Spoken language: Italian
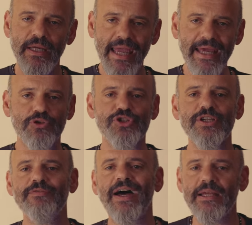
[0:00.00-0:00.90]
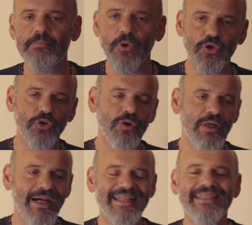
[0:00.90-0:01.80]
era osservare in
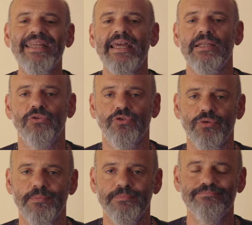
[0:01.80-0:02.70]
modo attento,